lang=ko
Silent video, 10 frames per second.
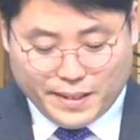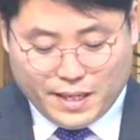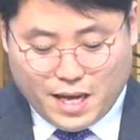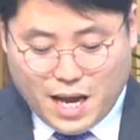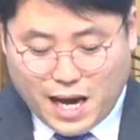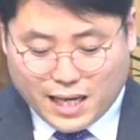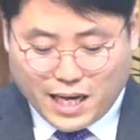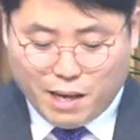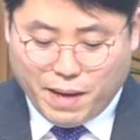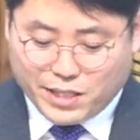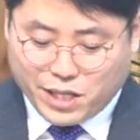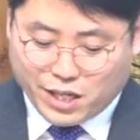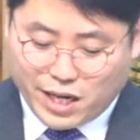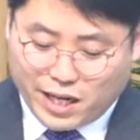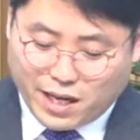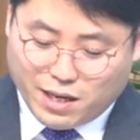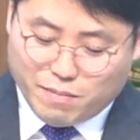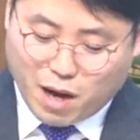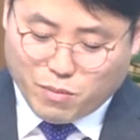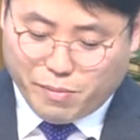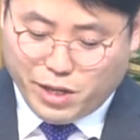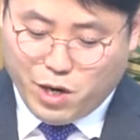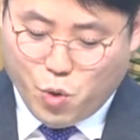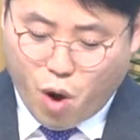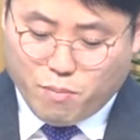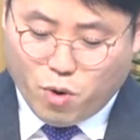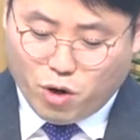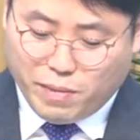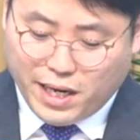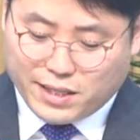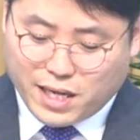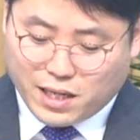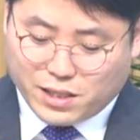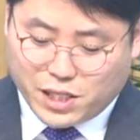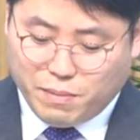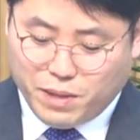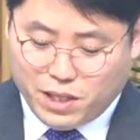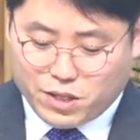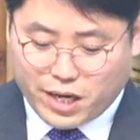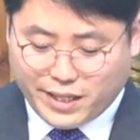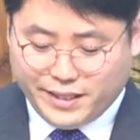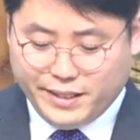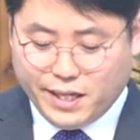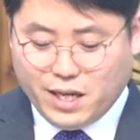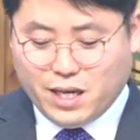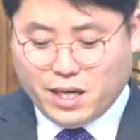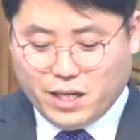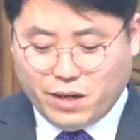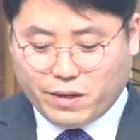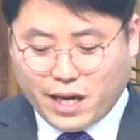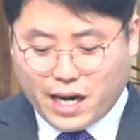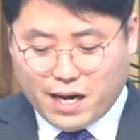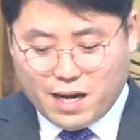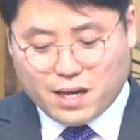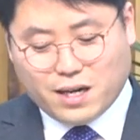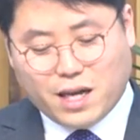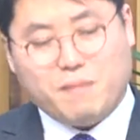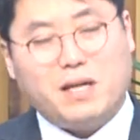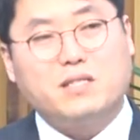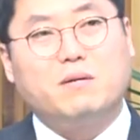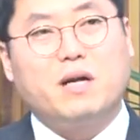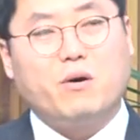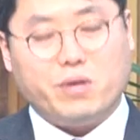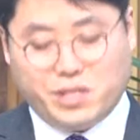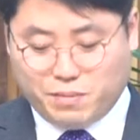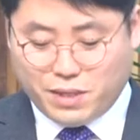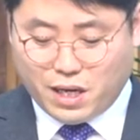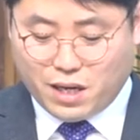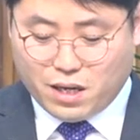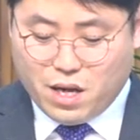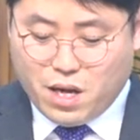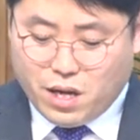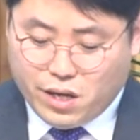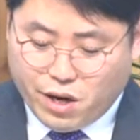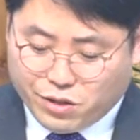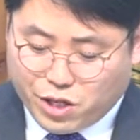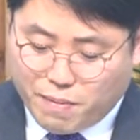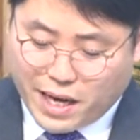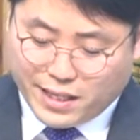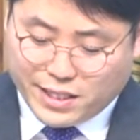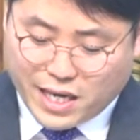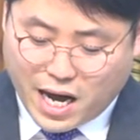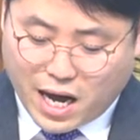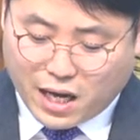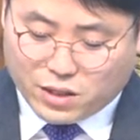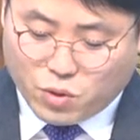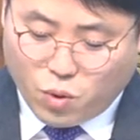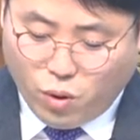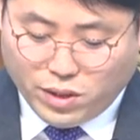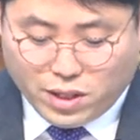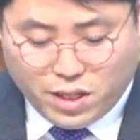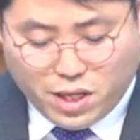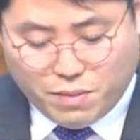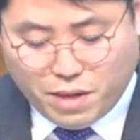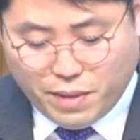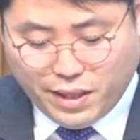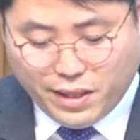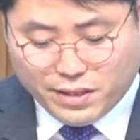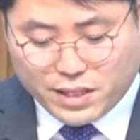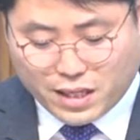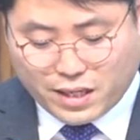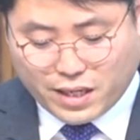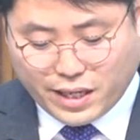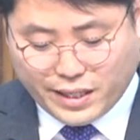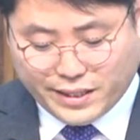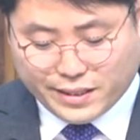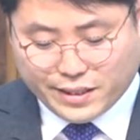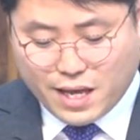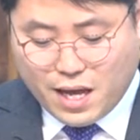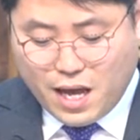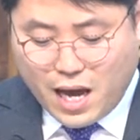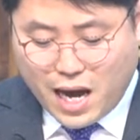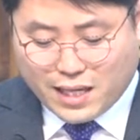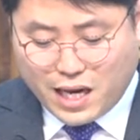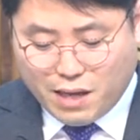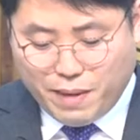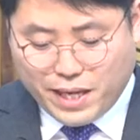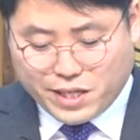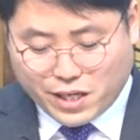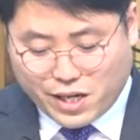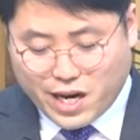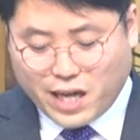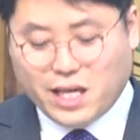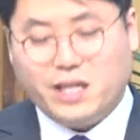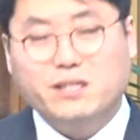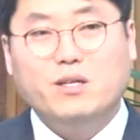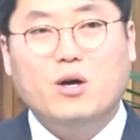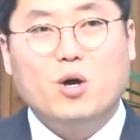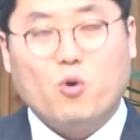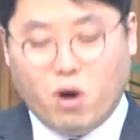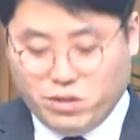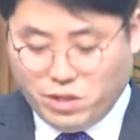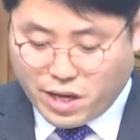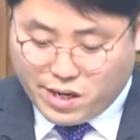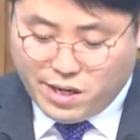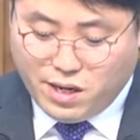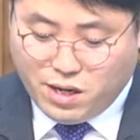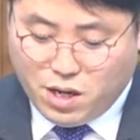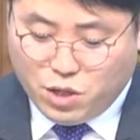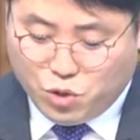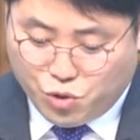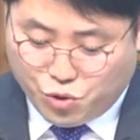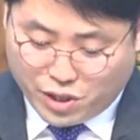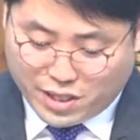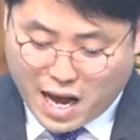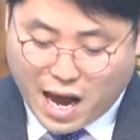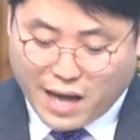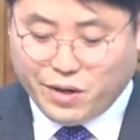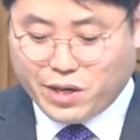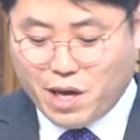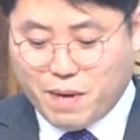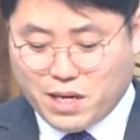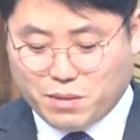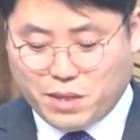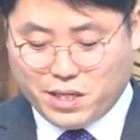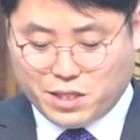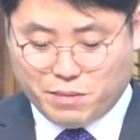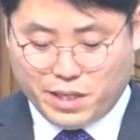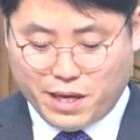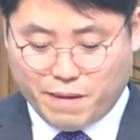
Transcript: 하나님의 자녀가 되는 방법을 요한복음 1장 12절에는 이렇게 간략하게 말씀을 하고 있습니다. 영접하는 자, 곧그 이름을 믿는 자들에게는 하나님의 자녀가 되는 권세를 주었다. 이렇게 말씀을 했습니다.